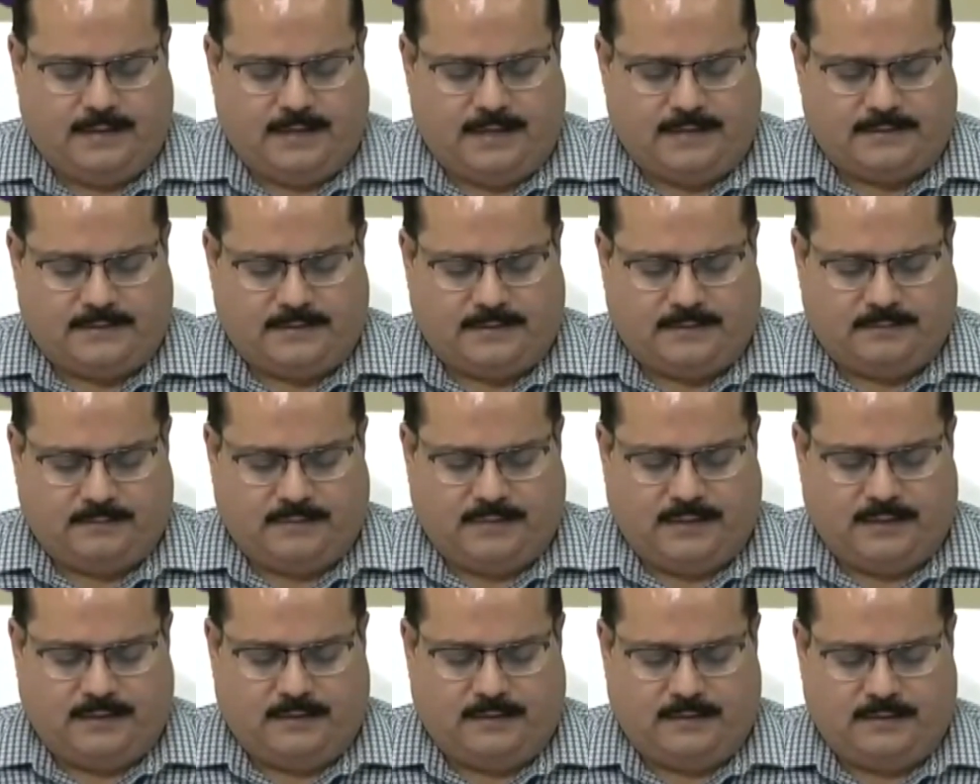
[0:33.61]

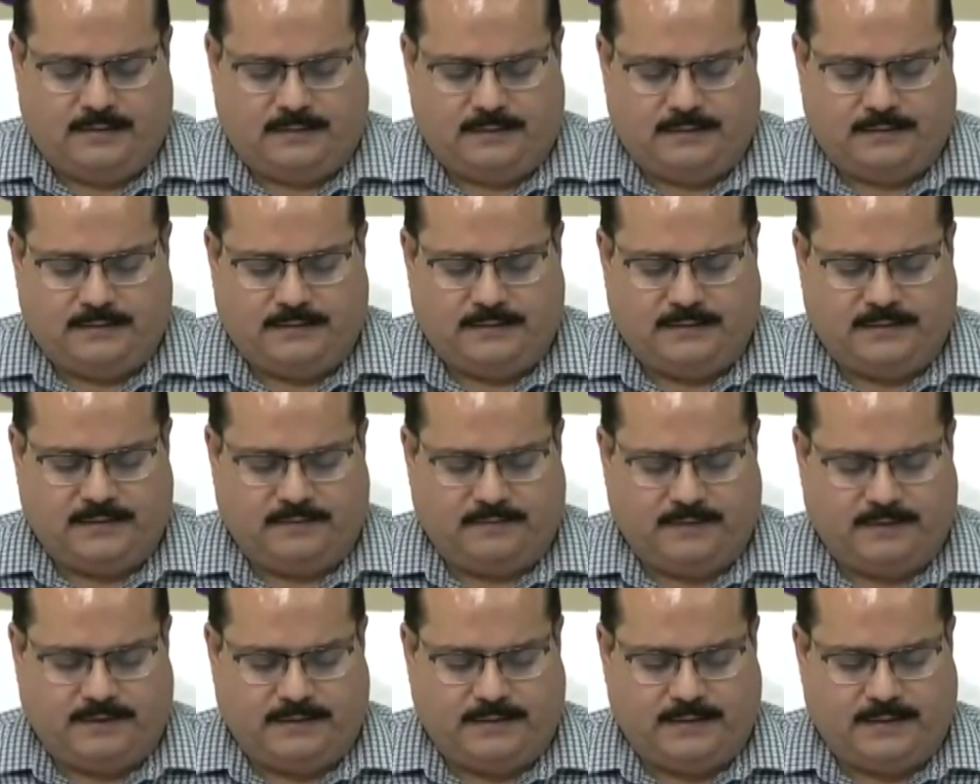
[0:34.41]
आजमगढ़
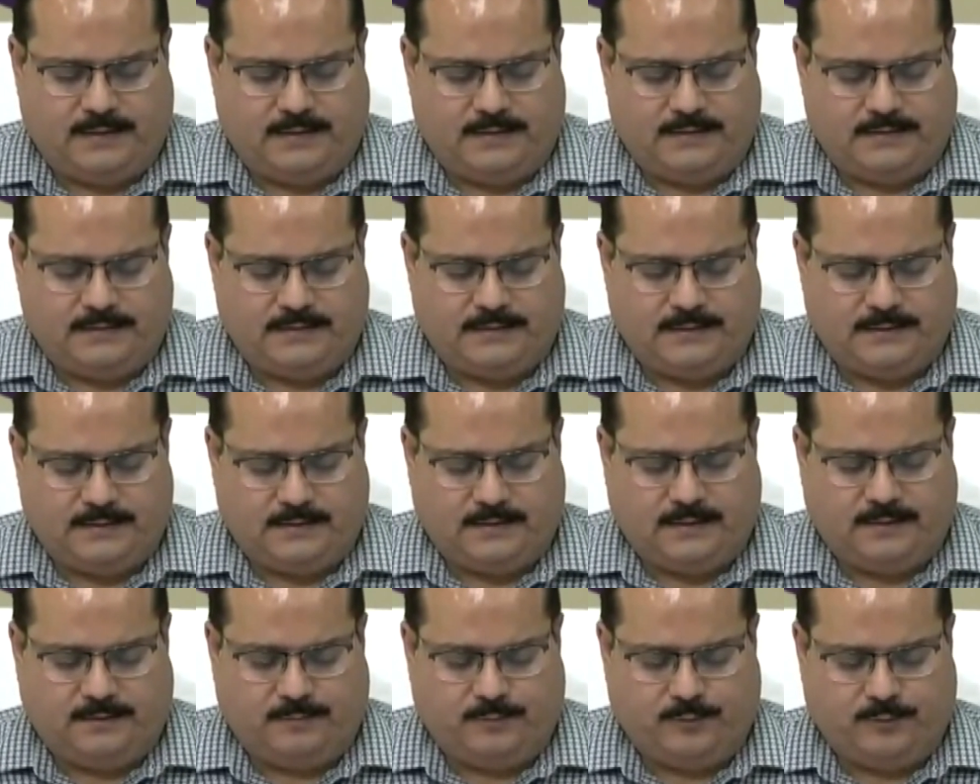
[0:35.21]
देवरिया
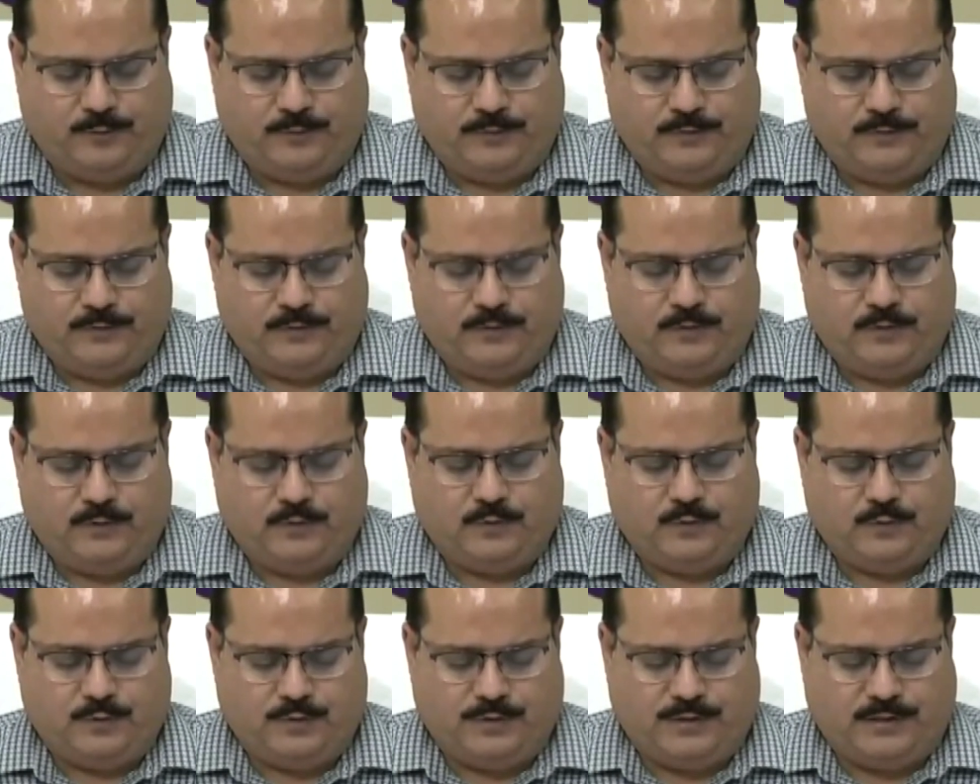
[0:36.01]
सीतापुर
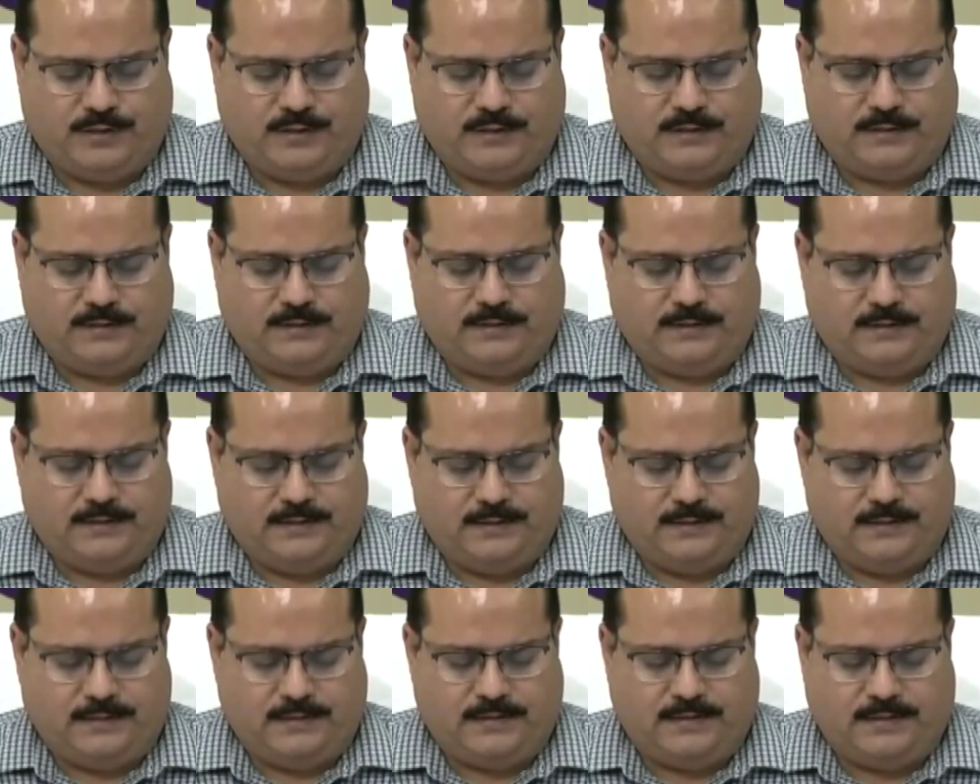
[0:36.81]

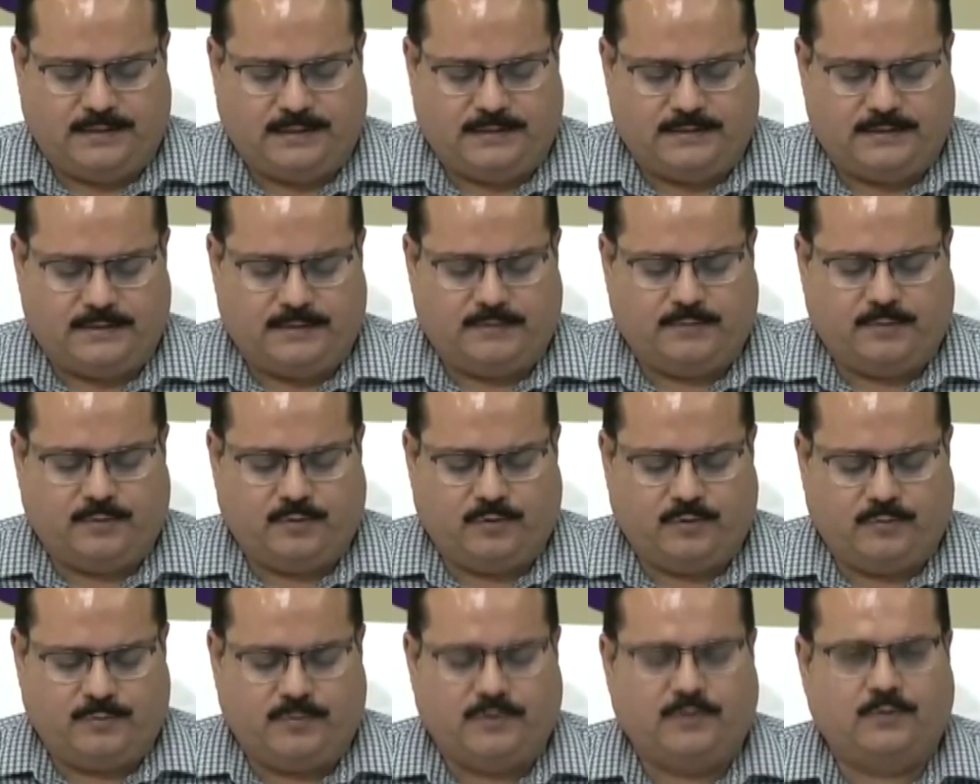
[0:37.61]
कुशीनगर इन छह
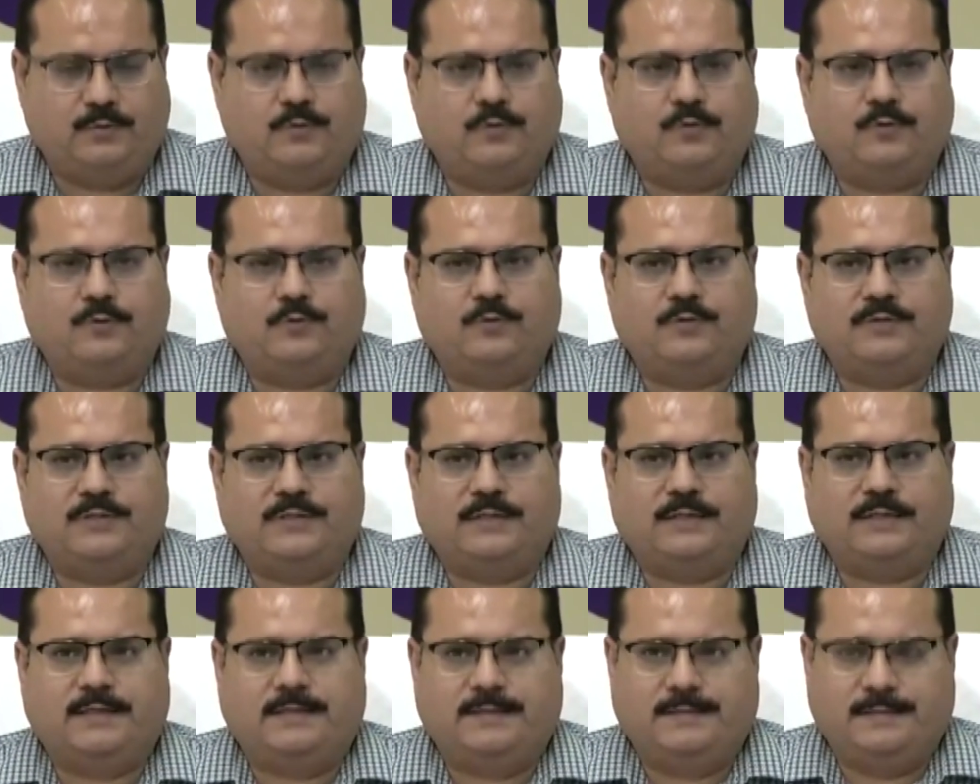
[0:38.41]
जनपदों में दो दो
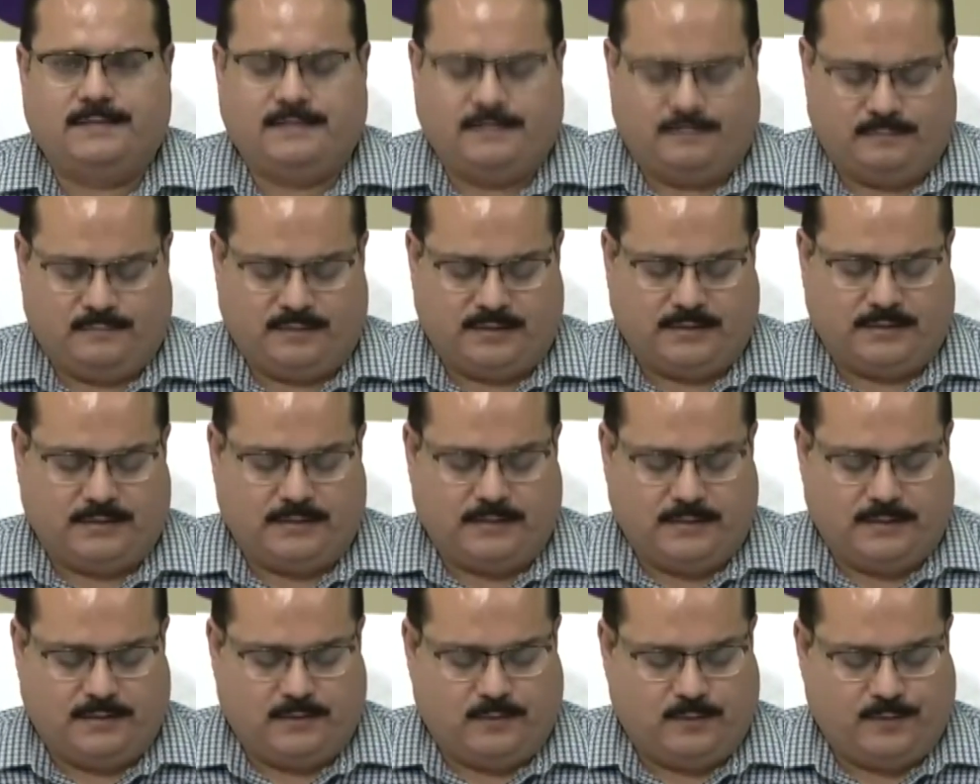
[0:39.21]
जगह
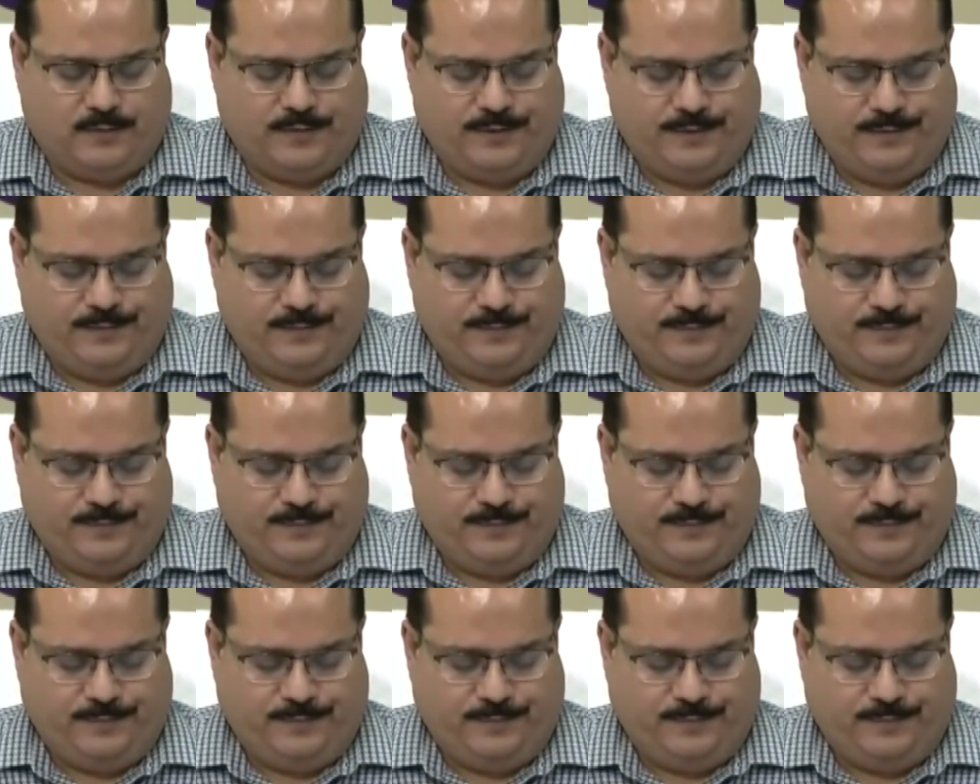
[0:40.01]
मतगणना होगी